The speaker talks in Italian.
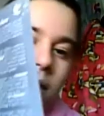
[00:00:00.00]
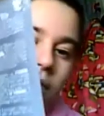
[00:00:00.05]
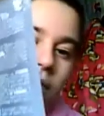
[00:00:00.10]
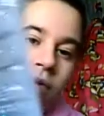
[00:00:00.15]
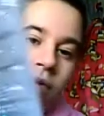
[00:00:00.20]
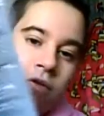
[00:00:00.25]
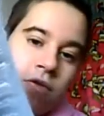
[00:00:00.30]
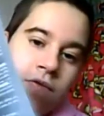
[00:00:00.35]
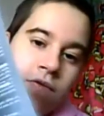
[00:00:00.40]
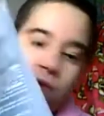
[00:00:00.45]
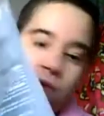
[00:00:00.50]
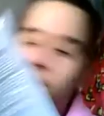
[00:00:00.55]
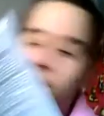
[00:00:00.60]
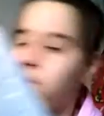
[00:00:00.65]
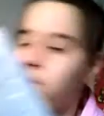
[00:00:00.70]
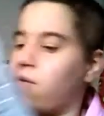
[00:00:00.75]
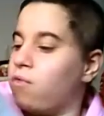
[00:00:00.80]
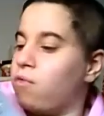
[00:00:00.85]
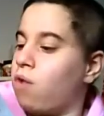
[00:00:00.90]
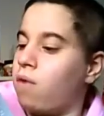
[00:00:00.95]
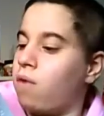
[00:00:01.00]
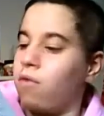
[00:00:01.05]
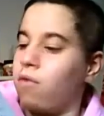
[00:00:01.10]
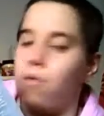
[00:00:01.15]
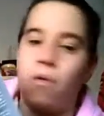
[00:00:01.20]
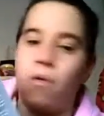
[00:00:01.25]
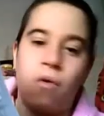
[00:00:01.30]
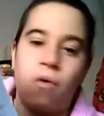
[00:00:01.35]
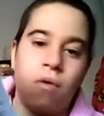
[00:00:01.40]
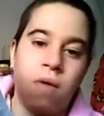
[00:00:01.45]
questo infatti è nuovo
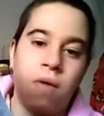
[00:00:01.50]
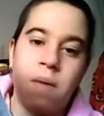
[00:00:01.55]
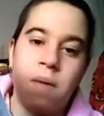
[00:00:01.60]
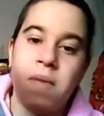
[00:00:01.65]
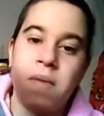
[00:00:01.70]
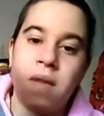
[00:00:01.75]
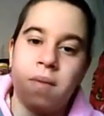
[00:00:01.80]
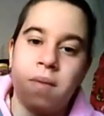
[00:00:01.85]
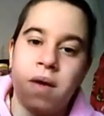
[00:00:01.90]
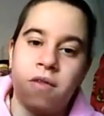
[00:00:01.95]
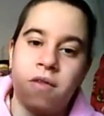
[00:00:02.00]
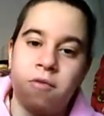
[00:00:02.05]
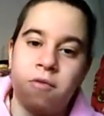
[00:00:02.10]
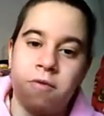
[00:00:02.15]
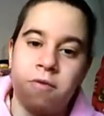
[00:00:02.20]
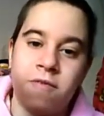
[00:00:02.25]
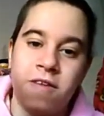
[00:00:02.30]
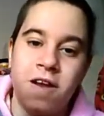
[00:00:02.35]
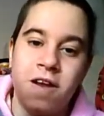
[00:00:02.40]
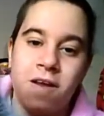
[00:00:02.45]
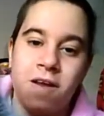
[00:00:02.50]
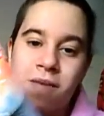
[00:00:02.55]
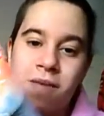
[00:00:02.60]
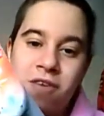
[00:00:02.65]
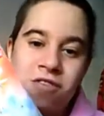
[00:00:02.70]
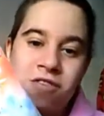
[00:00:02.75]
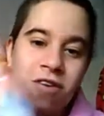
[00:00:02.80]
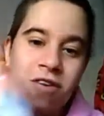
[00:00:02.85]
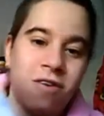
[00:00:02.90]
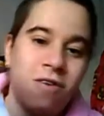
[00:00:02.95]
non l'ho nemmeno aperto per vedere le
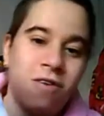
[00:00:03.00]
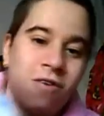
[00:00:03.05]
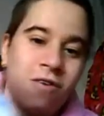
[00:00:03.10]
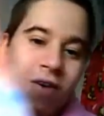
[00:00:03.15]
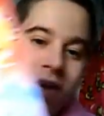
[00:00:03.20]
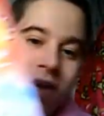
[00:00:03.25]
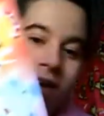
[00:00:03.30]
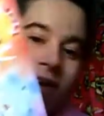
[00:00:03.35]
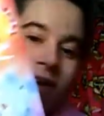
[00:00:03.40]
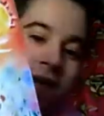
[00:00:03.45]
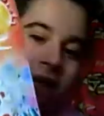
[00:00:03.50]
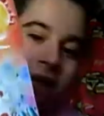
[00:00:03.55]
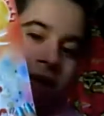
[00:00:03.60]
pagine a colori